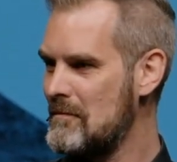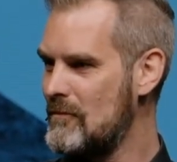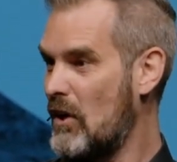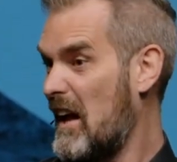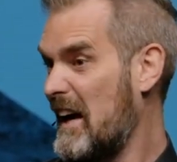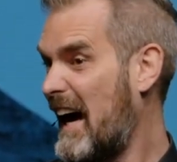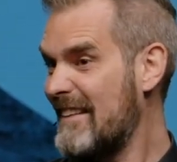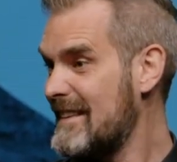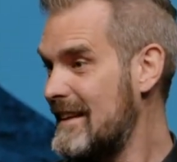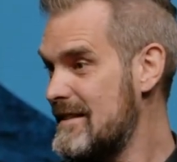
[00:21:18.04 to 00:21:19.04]
Weil
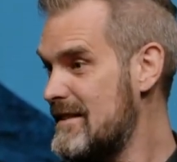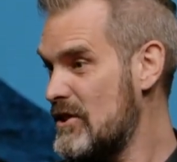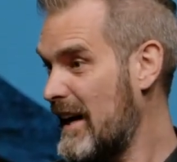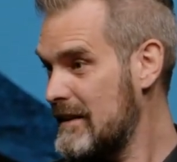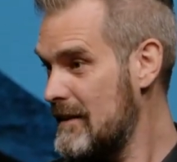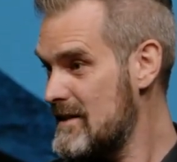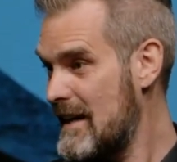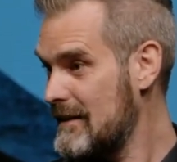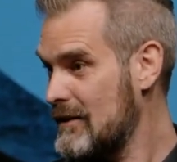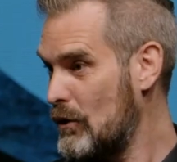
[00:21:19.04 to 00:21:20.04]
Erkenntnis ist auch nicht im
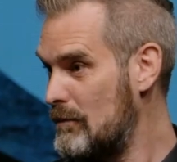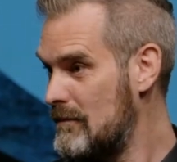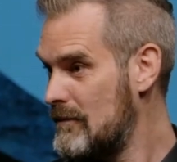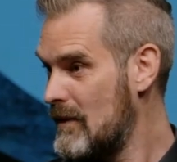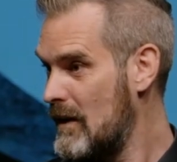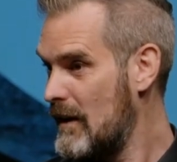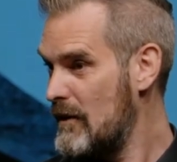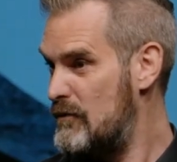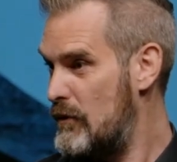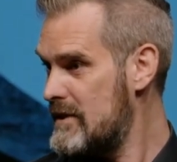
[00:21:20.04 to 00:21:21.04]
Zentrum.
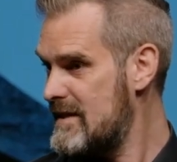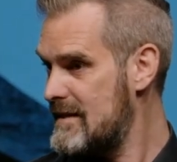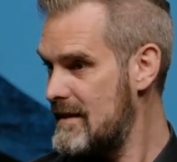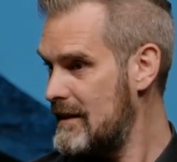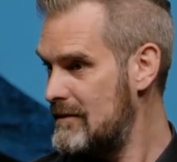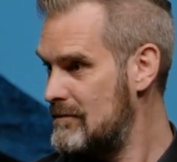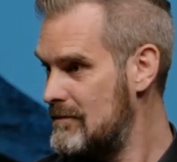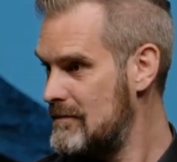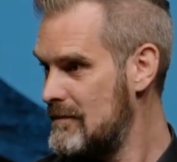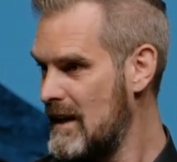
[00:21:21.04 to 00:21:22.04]
Wissen,
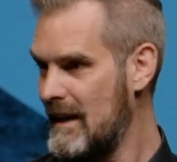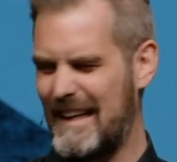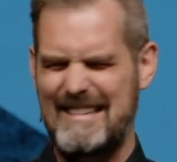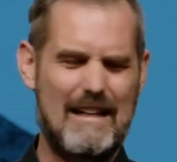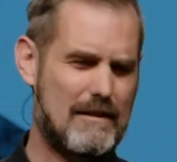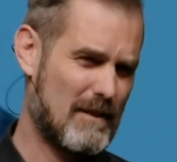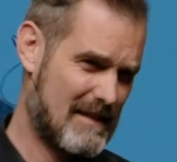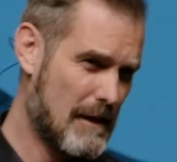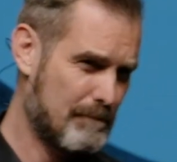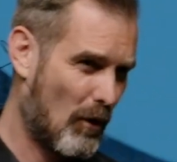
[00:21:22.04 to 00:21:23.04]
ich sage es mal
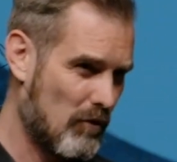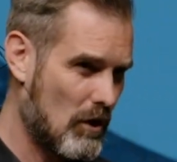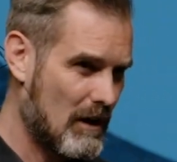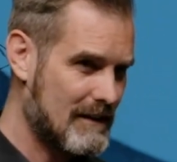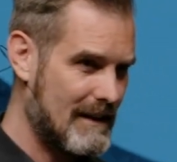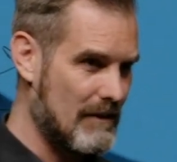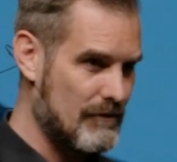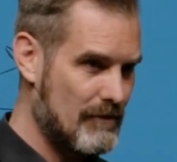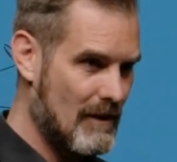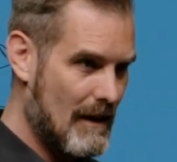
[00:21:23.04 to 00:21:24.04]
sehr
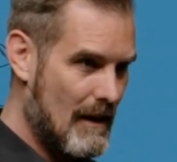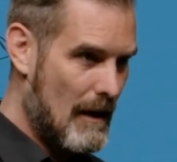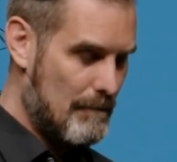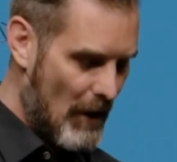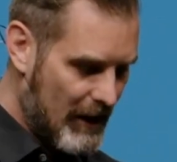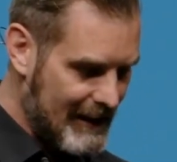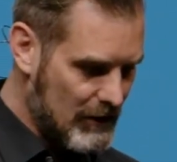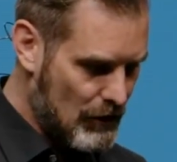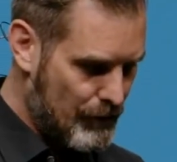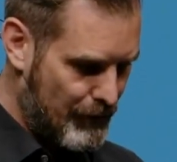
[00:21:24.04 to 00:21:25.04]
provokativ,
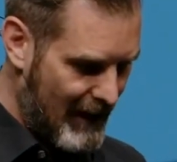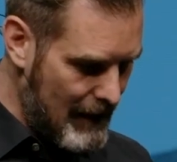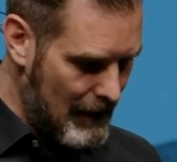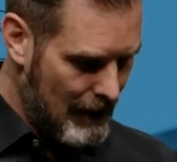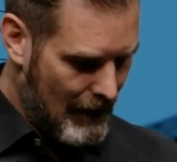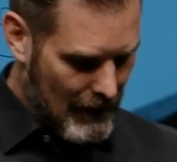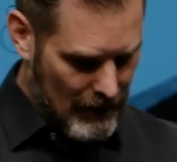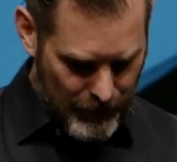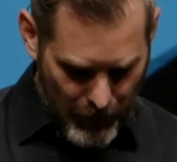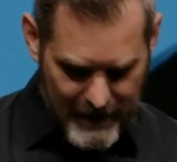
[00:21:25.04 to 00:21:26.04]
möglichst viel
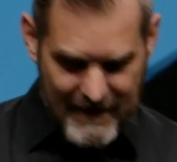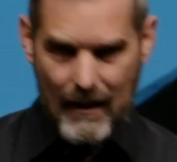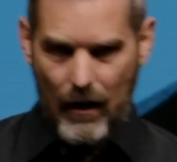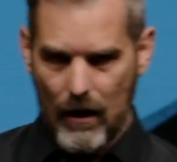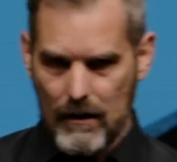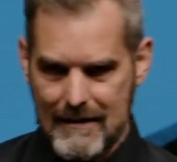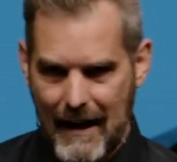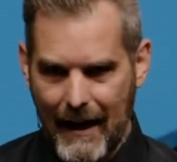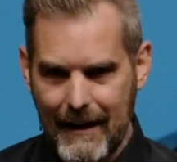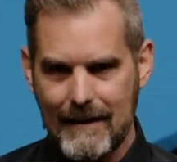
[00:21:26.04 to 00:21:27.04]
Wissen
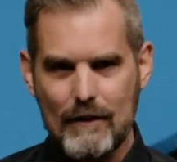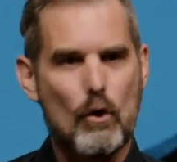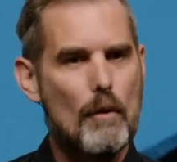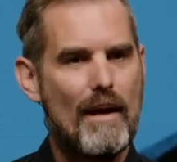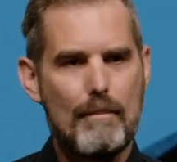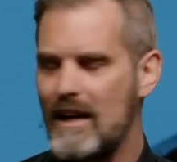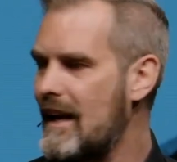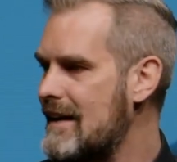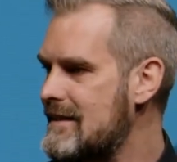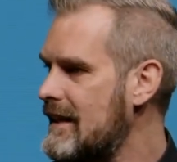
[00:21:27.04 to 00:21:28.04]
anzueignen durch Bibel
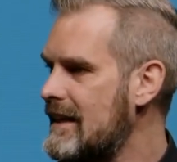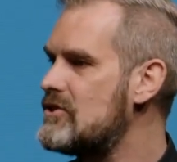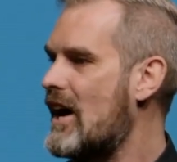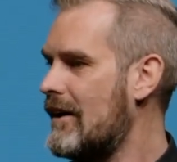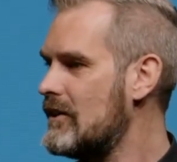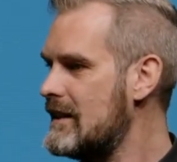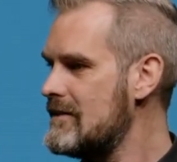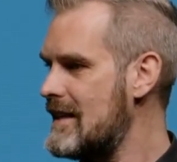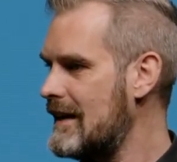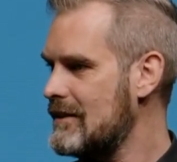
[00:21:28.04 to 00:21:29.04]
lesen, ist auch nicht im
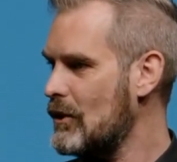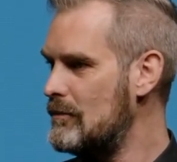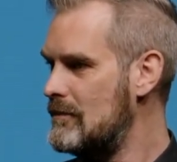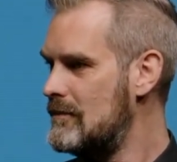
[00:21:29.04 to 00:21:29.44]
Zentrum.